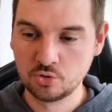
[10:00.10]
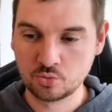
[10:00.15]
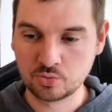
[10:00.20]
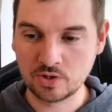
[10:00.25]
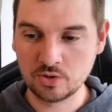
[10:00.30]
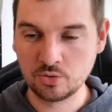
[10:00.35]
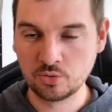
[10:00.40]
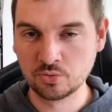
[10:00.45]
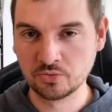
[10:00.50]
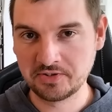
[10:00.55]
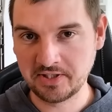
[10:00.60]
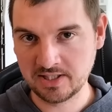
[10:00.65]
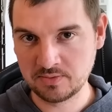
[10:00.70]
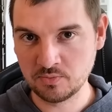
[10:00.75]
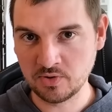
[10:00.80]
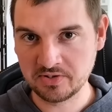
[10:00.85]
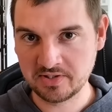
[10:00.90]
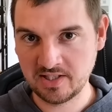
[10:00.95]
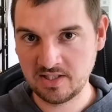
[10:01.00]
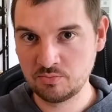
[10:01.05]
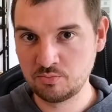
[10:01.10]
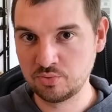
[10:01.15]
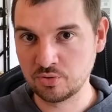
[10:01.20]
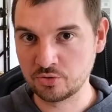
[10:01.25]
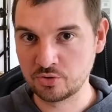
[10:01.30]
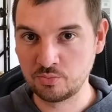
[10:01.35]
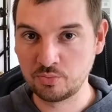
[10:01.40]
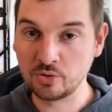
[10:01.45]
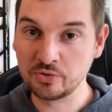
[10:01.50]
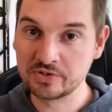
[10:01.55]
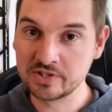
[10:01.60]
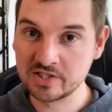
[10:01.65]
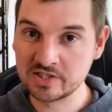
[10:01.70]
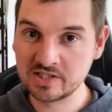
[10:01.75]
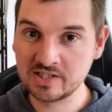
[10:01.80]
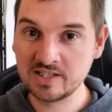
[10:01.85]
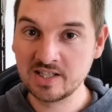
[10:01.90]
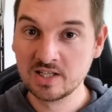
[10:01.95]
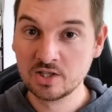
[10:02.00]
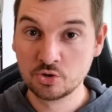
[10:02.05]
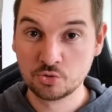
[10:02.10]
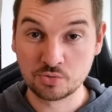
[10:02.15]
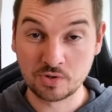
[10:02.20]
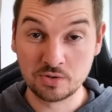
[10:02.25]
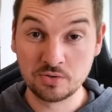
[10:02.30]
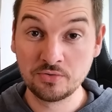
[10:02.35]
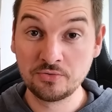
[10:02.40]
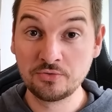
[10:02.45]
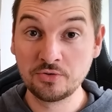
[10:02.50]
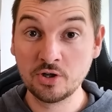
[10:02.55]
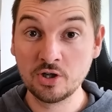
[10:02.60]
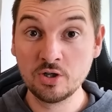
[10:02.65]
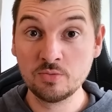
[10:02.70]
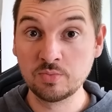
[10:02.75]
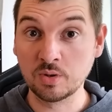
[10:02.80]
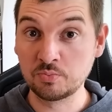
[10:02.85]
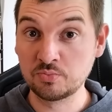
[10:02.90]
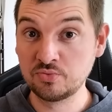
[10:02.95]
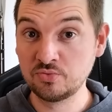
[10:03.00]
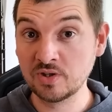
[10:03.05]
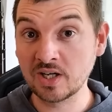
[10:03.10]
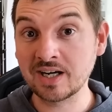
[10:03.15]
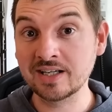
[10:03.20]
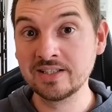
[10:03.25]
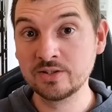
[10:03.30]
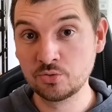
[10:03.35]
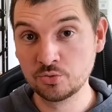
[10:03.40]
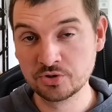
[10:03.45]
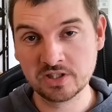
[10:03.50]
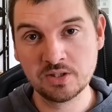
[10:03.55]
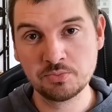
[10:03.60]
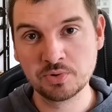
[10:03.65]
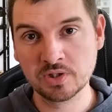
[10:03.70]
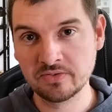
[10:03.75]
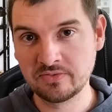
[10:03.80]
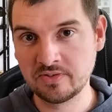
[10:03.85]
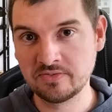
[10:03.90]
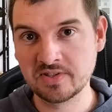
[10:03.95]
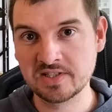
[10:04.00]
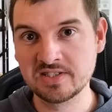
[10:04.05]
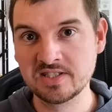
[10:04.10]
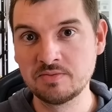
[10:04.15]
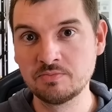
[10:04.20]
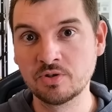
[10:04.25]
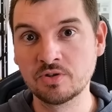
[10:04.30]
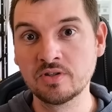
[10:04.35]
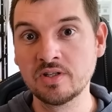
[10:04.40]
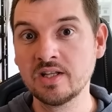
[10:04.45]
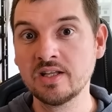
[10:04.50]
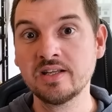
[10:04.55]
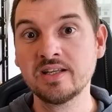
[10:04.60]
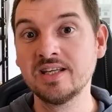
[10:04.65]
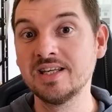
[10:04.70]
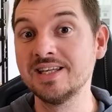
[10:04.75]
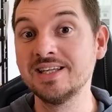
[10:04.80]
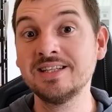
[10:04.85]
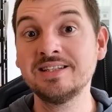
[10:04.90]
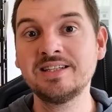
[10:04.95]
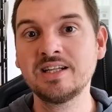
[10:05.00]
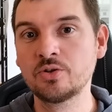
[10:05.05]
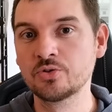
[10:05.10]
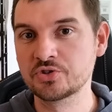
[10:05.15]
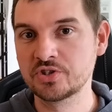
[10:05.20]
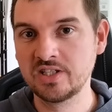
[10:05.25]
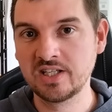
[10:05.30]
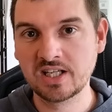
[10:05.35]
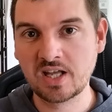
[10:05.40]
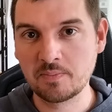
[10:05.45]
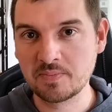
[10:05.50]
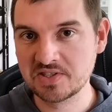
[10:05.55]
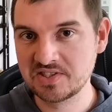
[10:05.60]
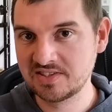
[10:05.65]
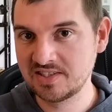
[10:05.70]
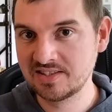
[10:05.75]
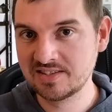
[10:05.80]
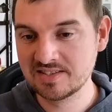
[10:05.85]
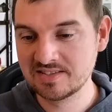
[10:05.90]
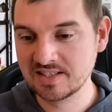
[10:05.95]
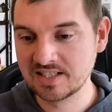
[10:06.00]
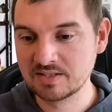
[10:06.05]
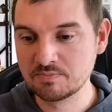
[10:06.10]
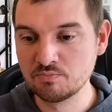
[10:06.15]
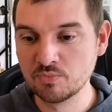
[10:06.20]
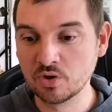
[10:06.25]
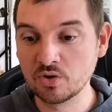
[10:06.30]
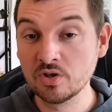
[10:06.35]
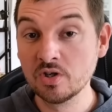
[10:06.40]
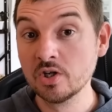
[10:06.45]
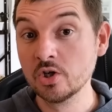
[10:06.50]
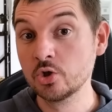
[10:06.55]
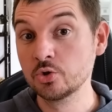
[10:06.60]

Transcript: soit le contact mortel pour se protéger, soit le vol pour pouvoir aller toucher les points de vie facilement et déclencher les capacités de tes équipements,